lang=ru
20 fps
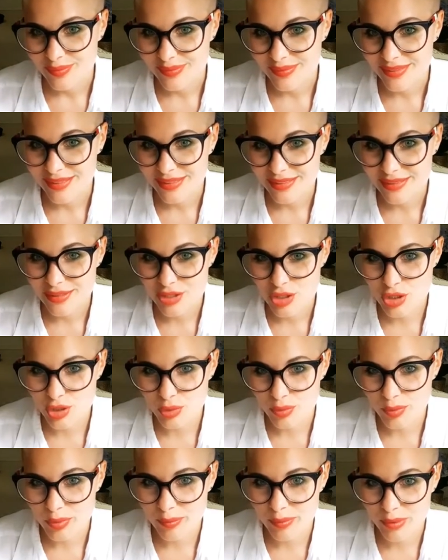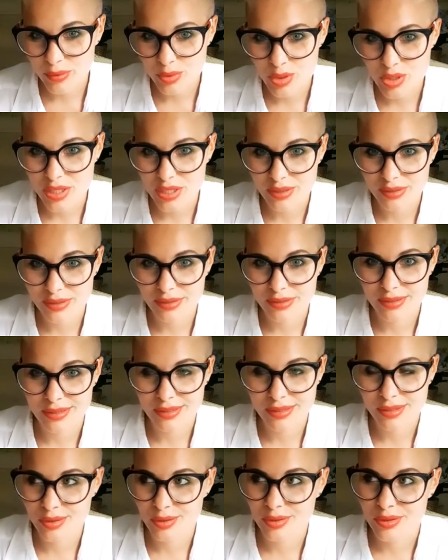Нет, из жопы получают
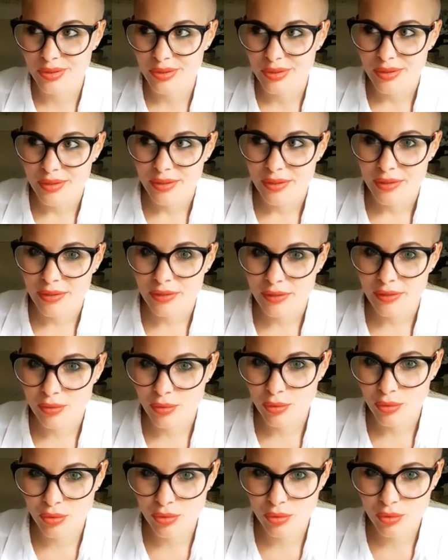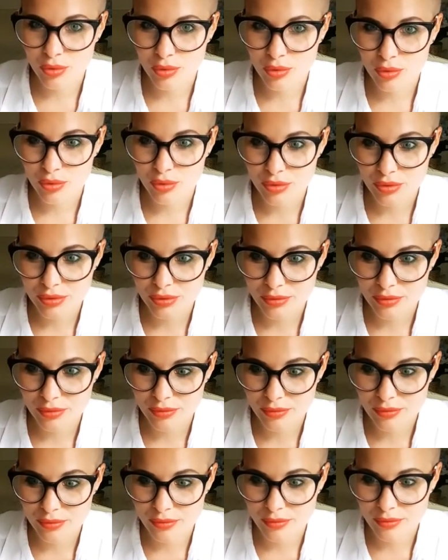энергию. Ну, э,
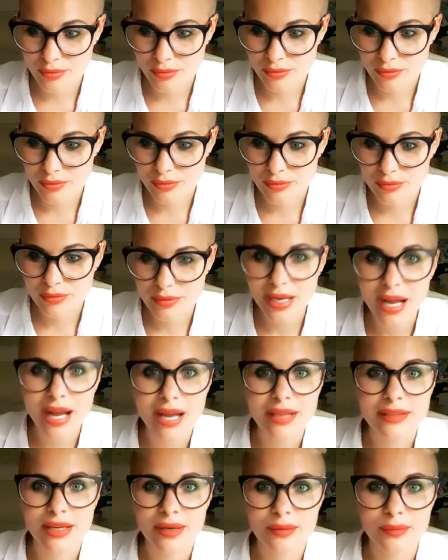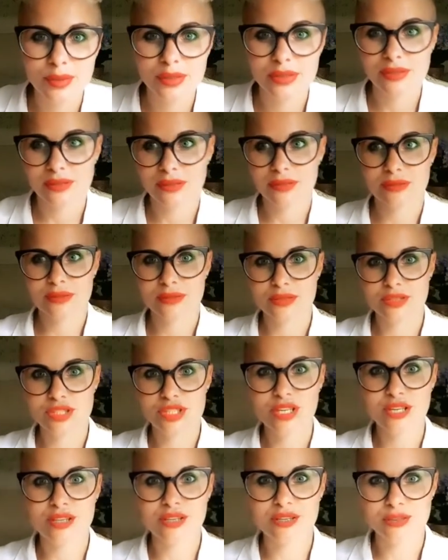да, там этот
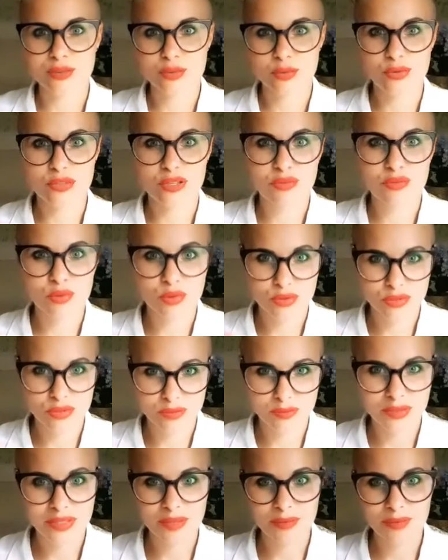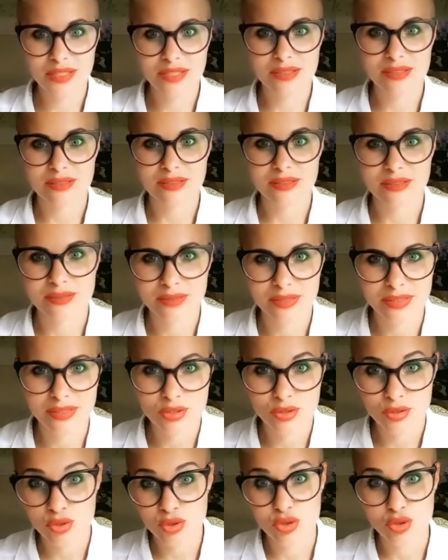штекер туда входит, понимаете,
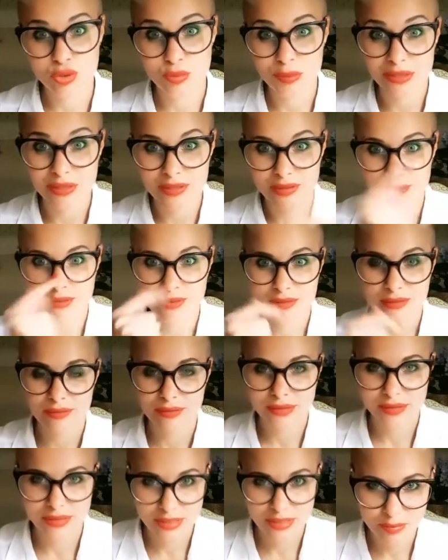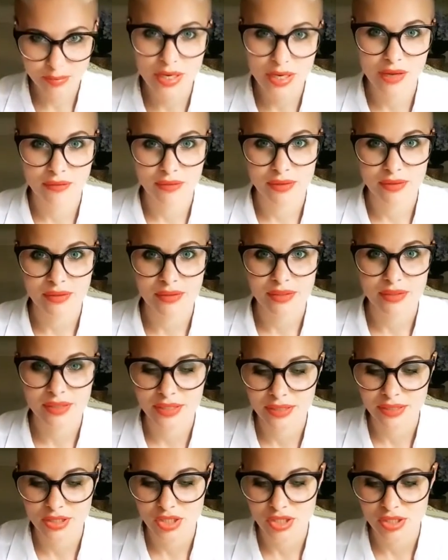насчет жопы-то. Вы здесь правы,
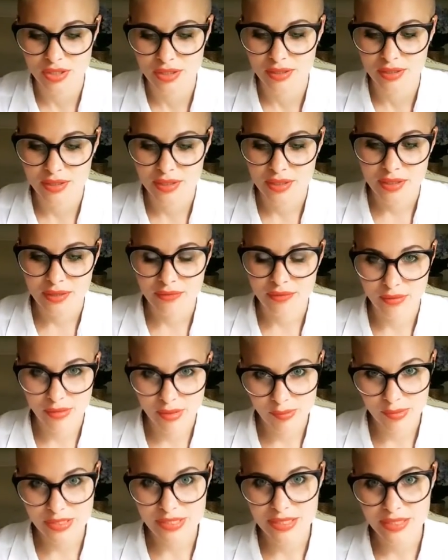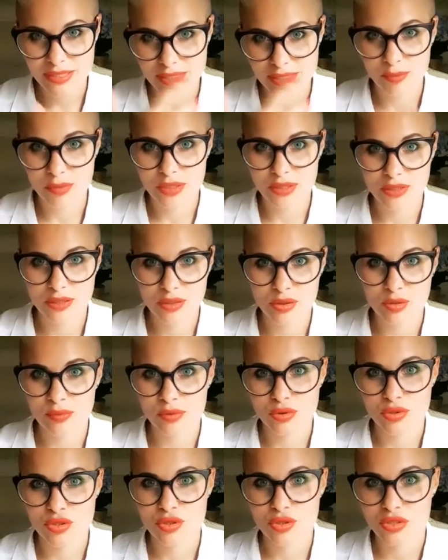конечно. Во время секса мы даем
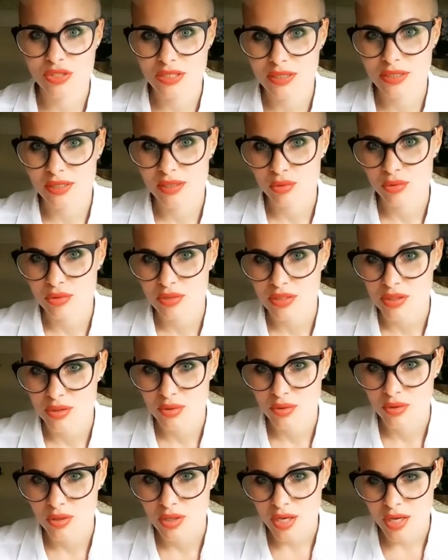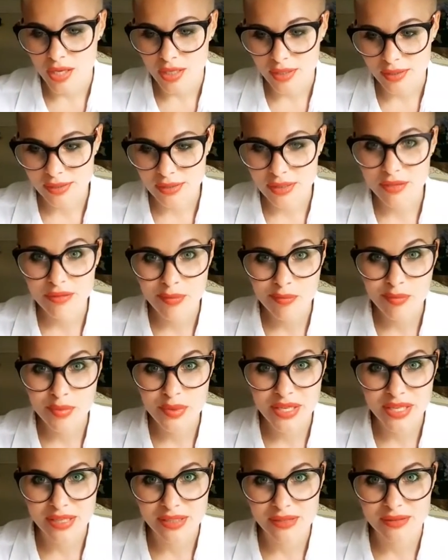очень сильно эту энергию. Иногда
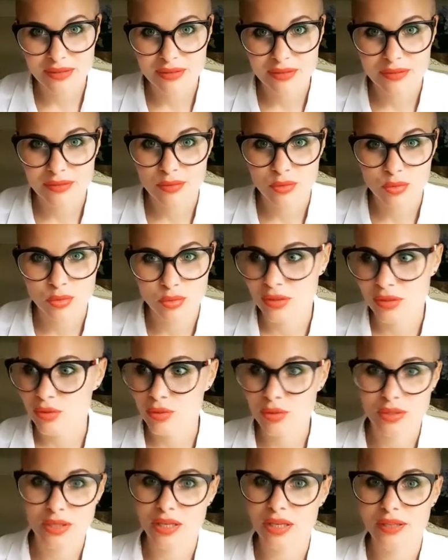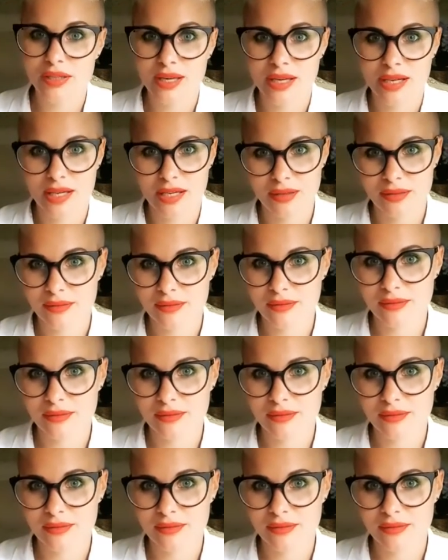вампирят. Ну, не только анально.